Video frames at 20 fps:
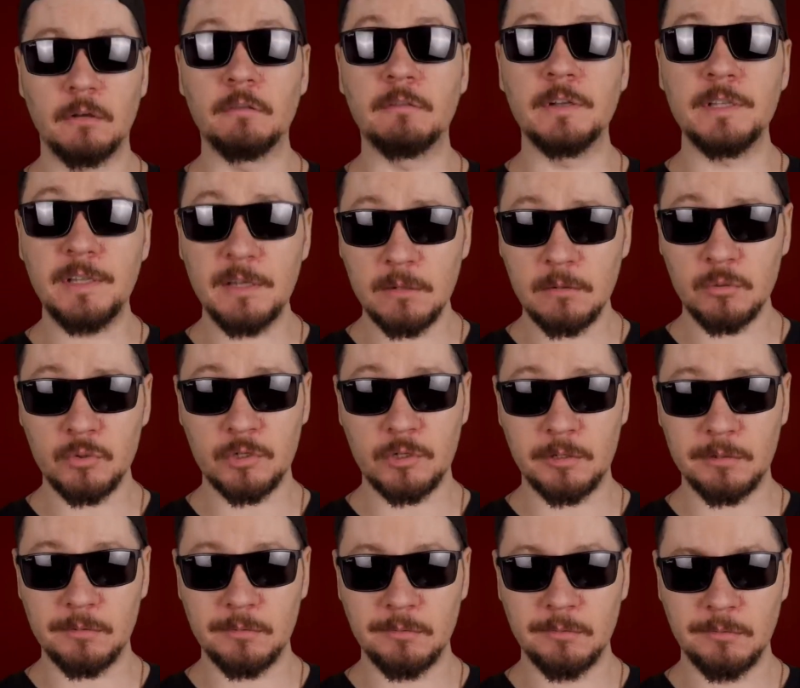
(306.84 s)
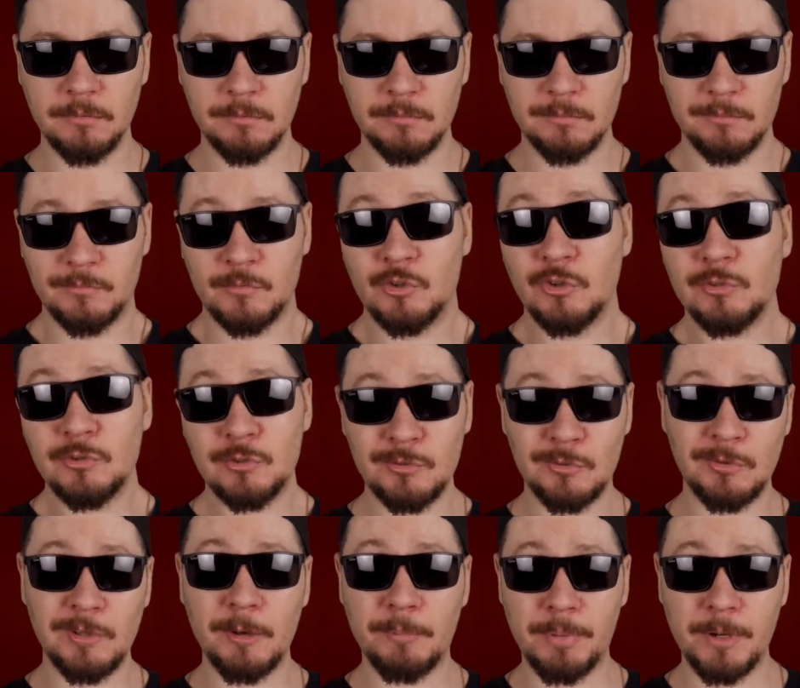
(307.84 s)
Вы девушка? Че ты
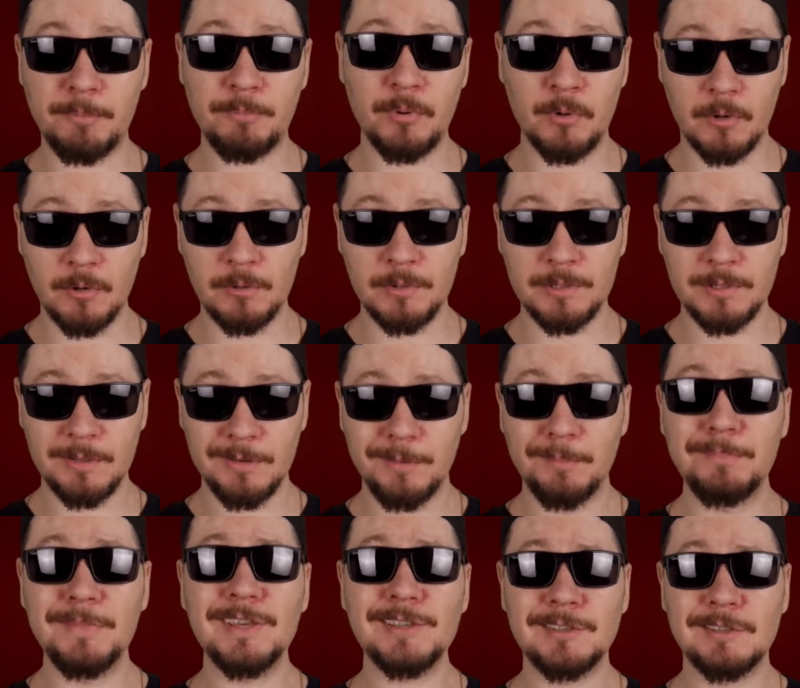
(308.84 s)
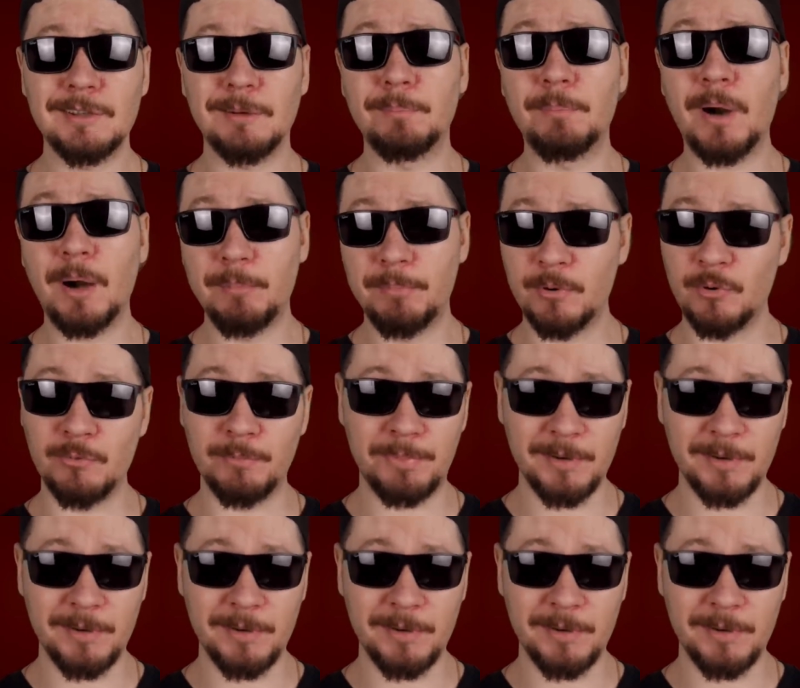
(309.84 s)
сюда приперлась? Место бабы у